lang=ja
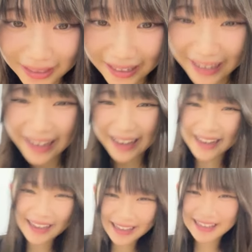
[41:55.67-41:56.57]
確
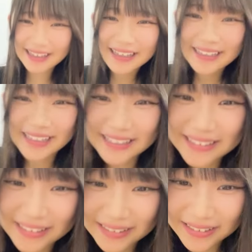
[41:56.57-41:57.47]

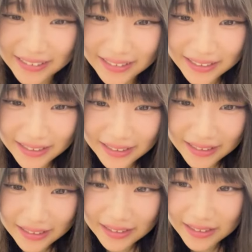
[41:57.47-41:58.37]
かにっ
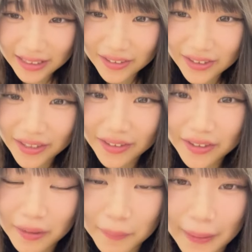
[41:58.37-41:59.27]
て言ったよね
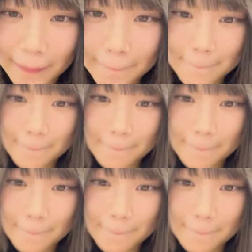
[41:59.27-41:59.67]
岩前